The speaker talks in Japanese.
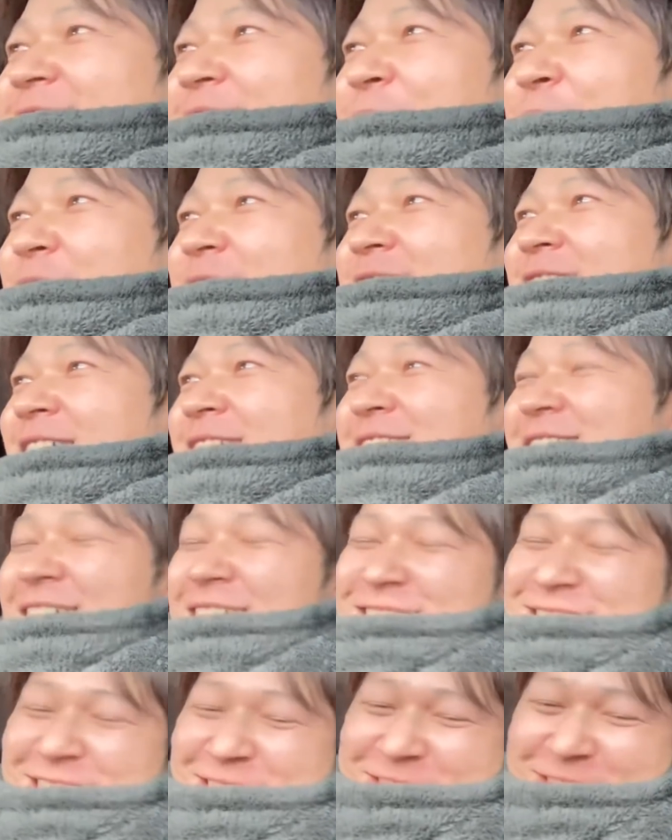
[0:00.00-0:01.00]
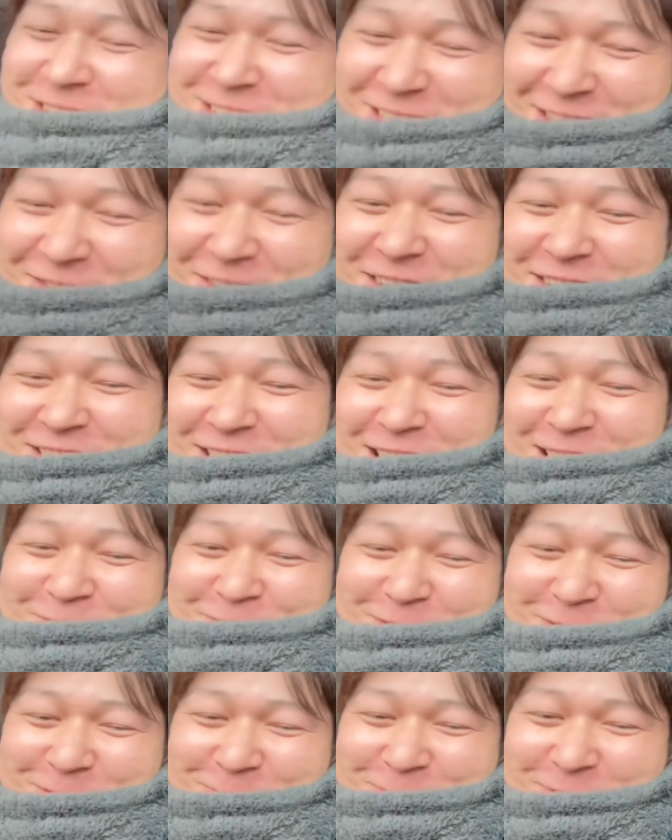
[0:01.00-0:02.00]
もう再配達来てくれたら
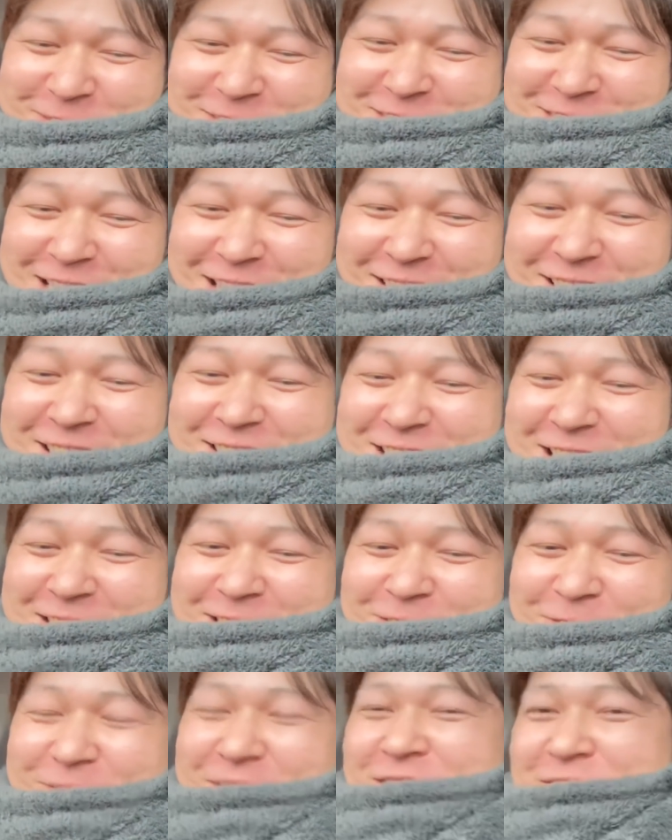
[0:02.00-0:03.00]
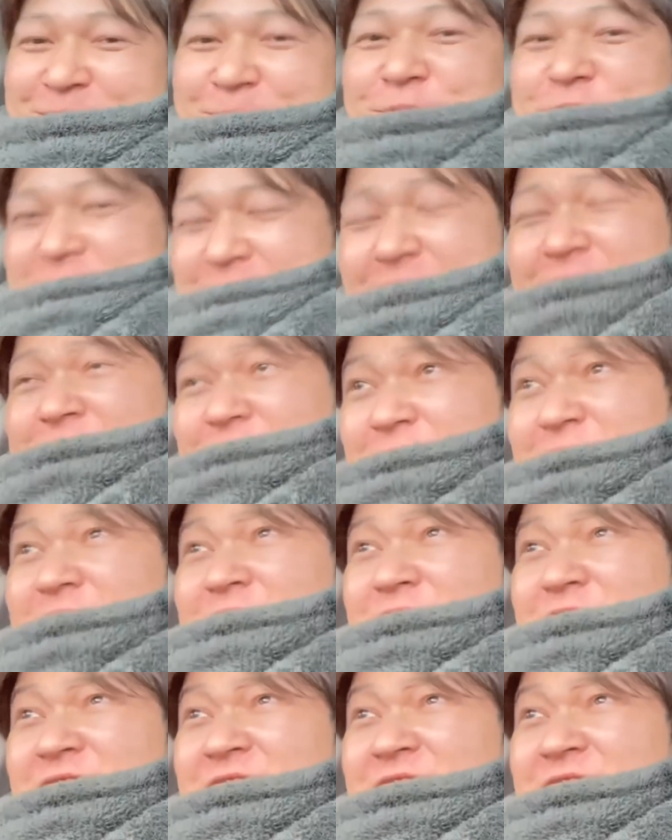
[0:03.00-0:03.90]
もうめっちゃありがたいような荷物なんですよ。